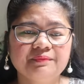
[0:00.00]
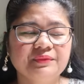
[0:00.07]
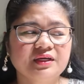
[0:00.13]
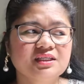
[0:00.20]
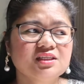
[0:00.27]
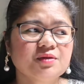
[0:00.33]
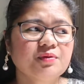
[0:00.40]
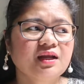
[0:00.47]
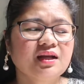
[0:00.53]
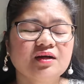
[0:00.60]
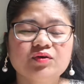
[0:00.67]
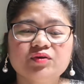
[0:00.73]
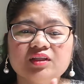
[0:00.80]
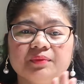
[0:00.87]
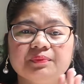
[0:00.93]
mag-isip ka
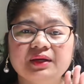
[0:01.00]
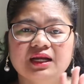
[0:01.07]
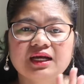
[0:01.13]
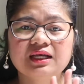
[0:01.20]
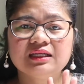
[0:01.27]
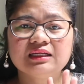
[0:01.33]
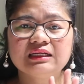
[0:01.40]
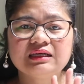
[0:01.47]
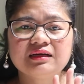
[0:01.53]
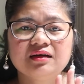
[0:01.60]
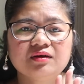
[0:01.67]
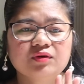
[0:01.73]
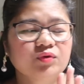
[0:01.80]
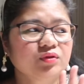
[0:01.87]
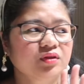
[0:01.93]
ng kunting paraan
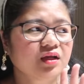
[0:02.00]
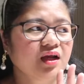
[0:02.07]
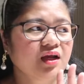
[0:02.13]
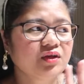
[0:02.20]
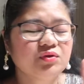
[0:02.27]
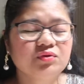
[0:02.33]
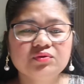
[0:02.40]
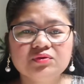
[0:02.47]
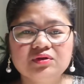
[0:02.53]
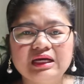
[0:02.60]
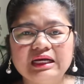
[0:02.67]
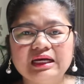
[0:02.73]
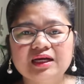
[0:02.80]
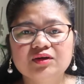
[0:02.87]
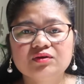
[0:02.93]
na kunting
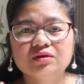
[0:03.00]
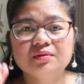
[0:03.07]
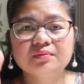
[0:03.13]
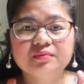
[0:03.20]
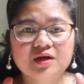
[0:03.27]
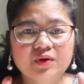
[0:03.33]
ayuda, ganun.